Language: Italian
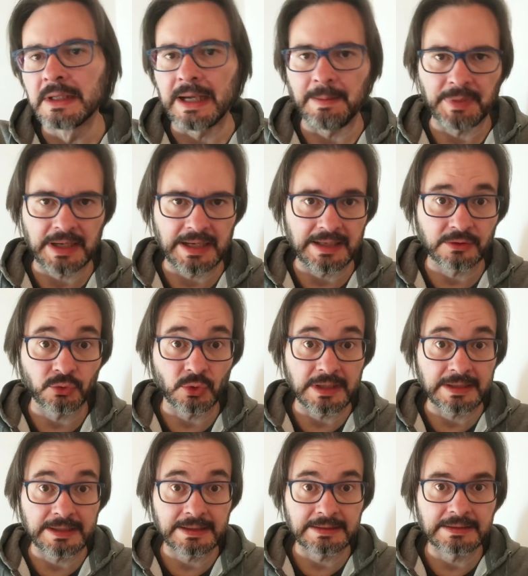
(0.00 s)
ha parlato
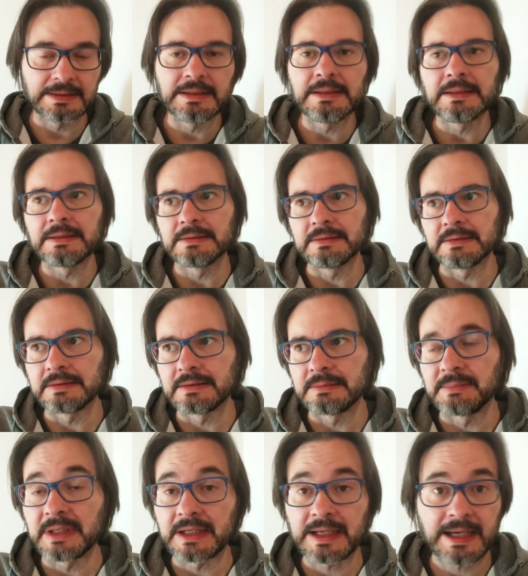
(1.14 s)
anche di eh,
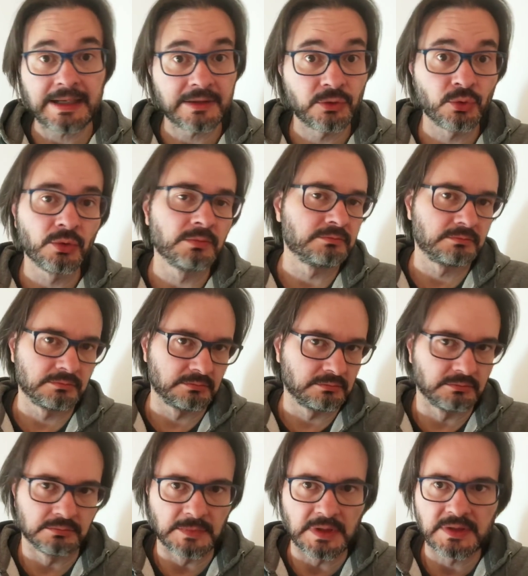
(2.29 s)
mercato,
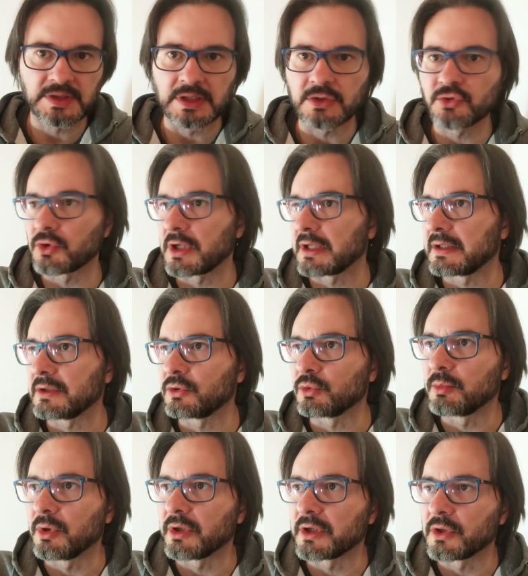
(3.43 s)
nel senso che ha detto
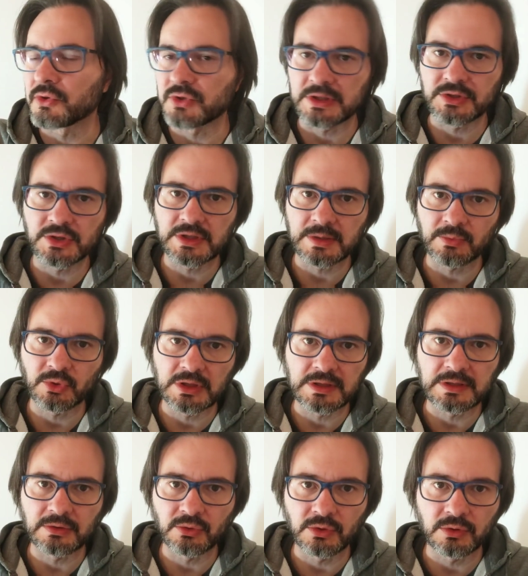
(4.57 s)
un po' le cose che ci siamo
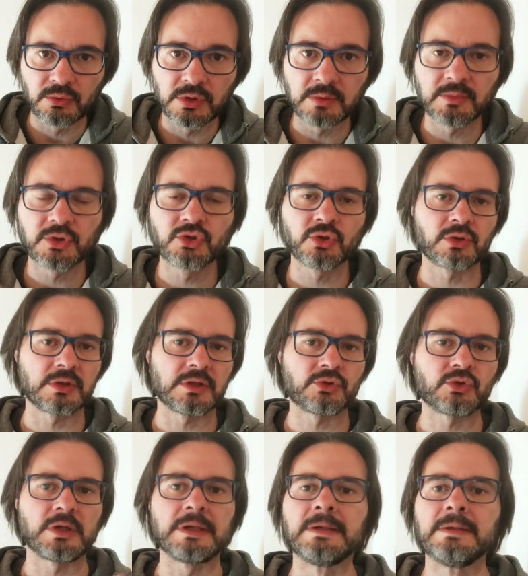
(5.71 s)
detti noi negli ultimi giorni,
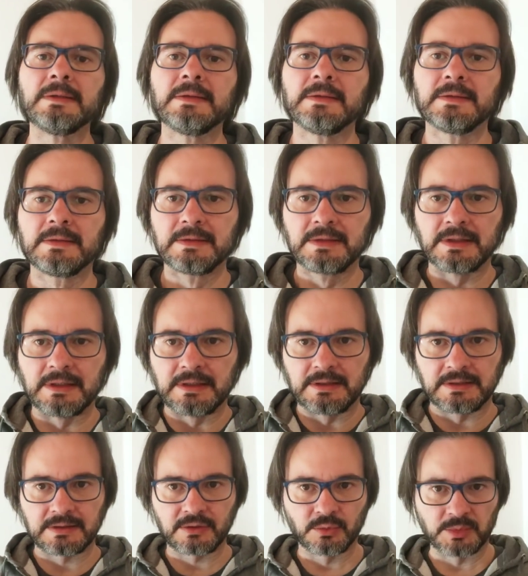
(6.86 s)
cioè
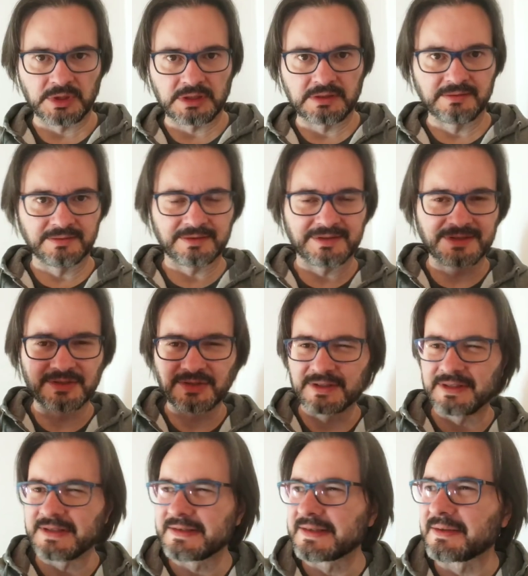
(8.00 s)
eh, come
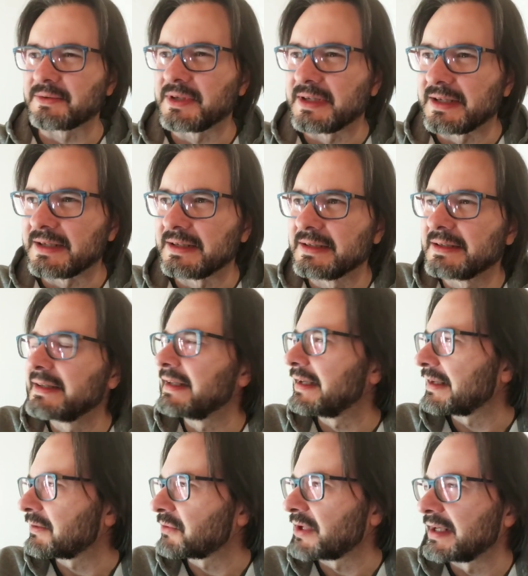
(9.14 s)
disse quella, chi
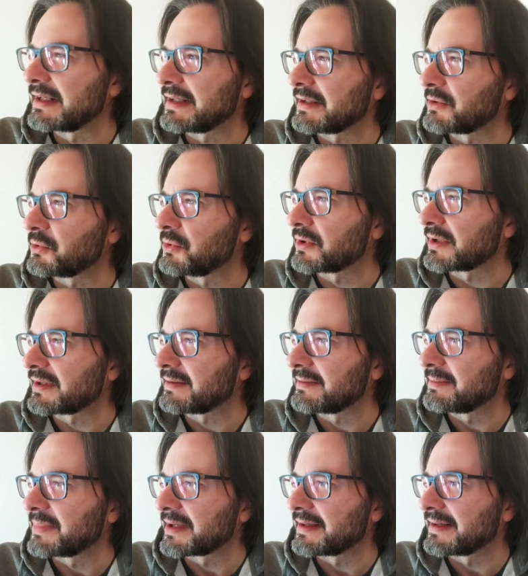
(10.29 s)
era un allenatore,
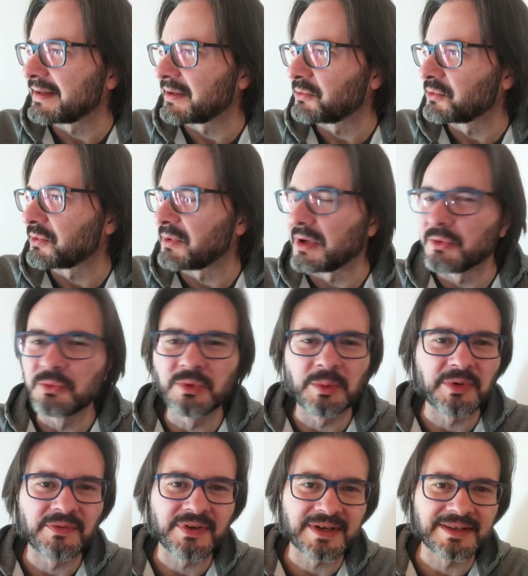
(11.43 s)
prendere uno qualunque
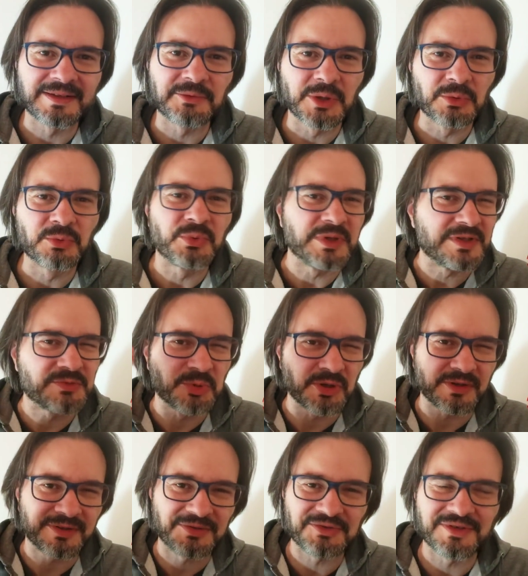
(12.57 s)
per fare del qualunquismo, era
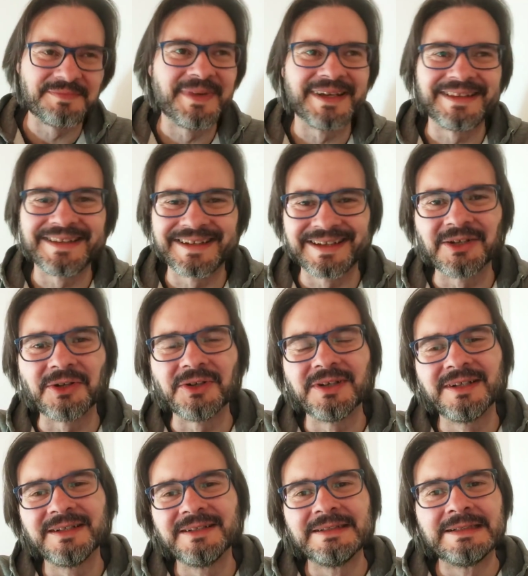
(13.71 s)
una cosa di mai dire gol,
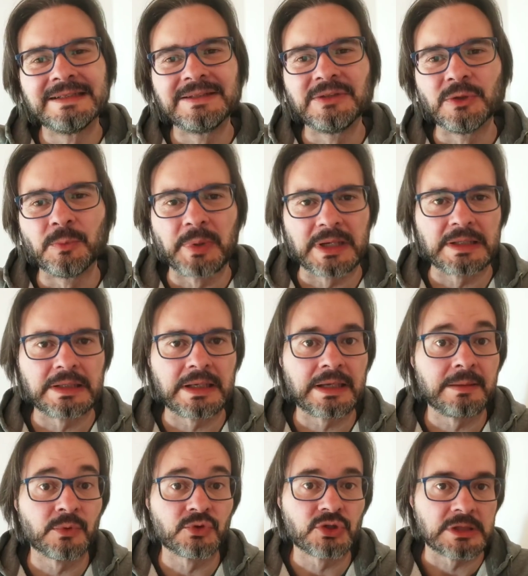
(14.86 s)
non
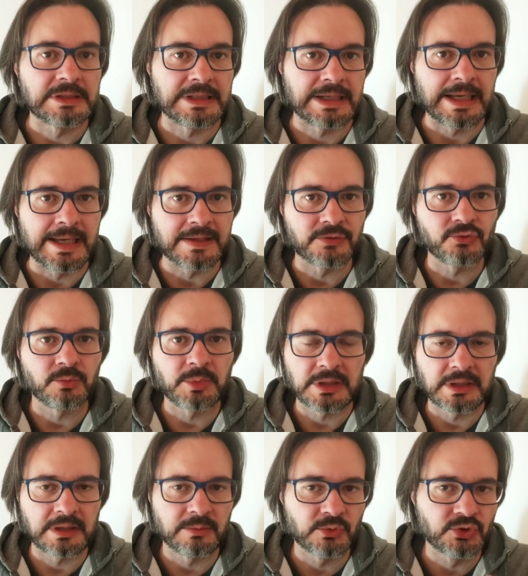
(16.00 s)
prenderemo gente a caso,
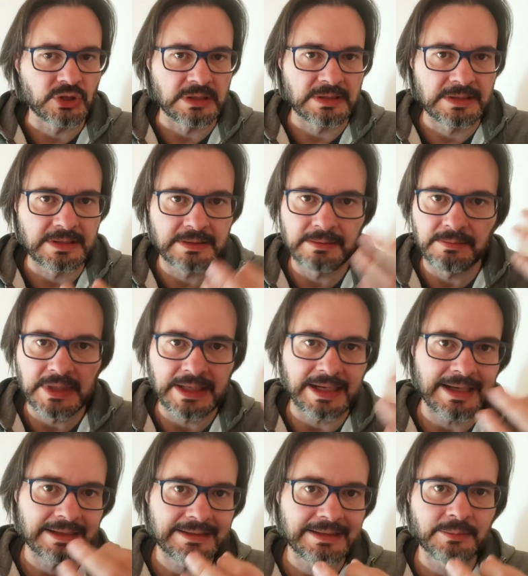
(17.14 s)
prenderemo gente
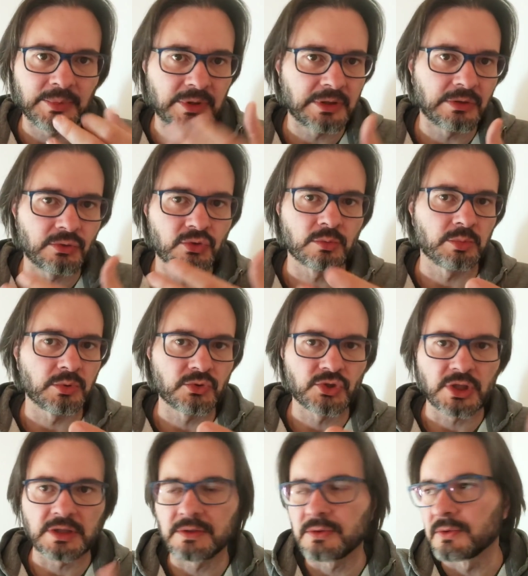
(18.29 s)
mirata per il nostro
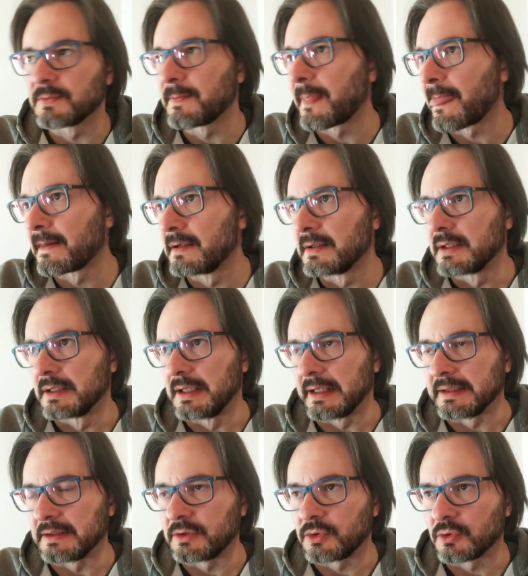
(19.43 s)
progetto l'ha
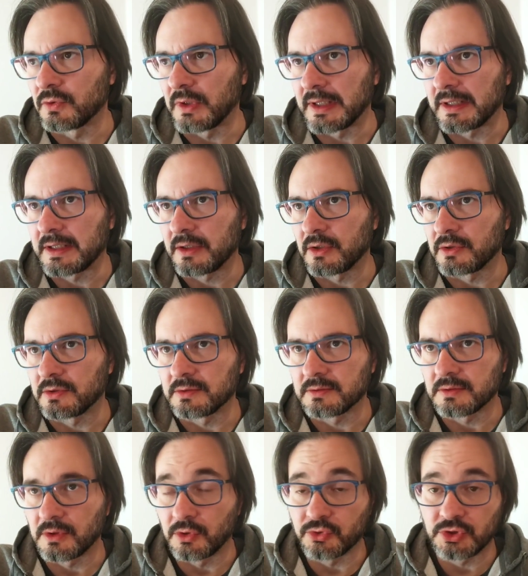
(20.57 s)
detto anche eh,
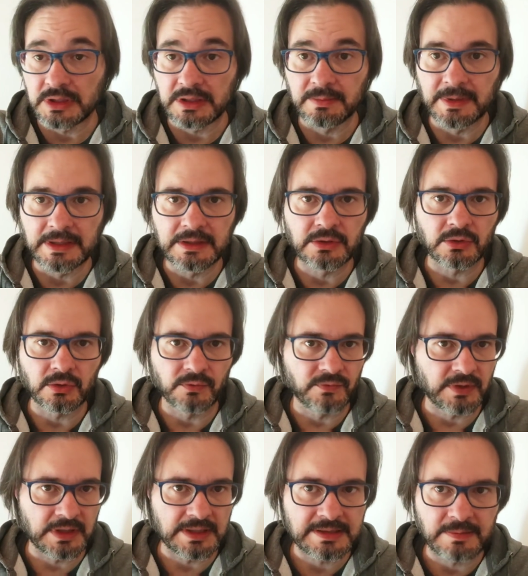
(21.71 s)
oggi, l'ha ribadito in
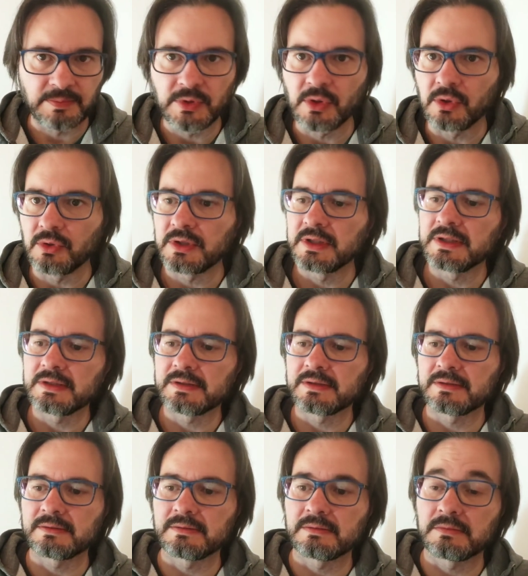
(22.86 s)
conferenza Pioli,
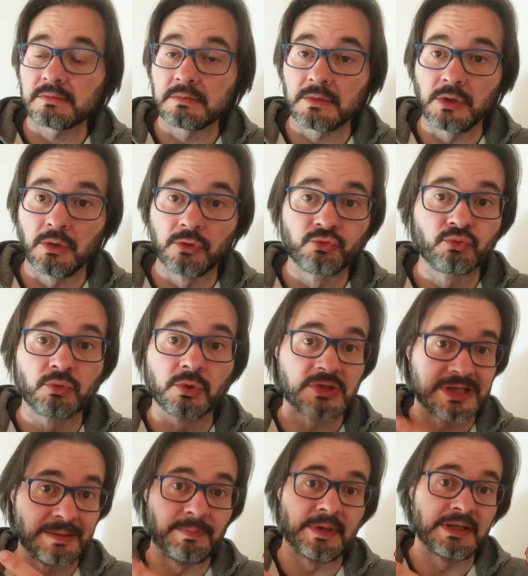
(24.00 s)
io aggiungo
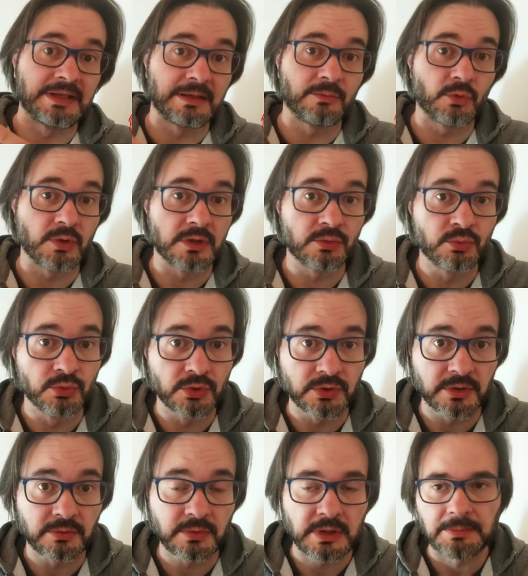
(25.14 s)
se prenderemo qualcuno
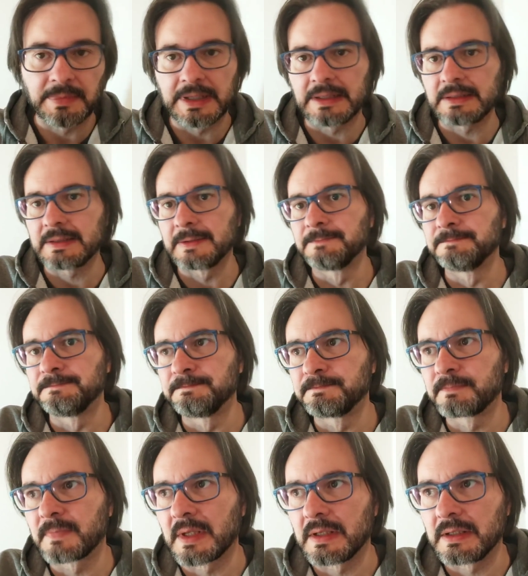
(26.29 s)
naturalmente.
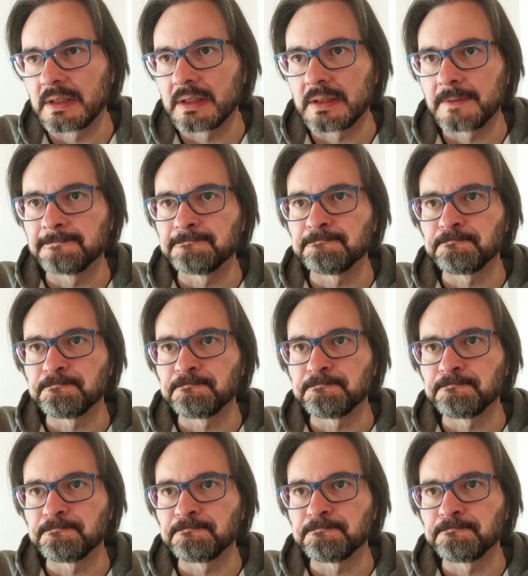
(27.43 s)
Eh,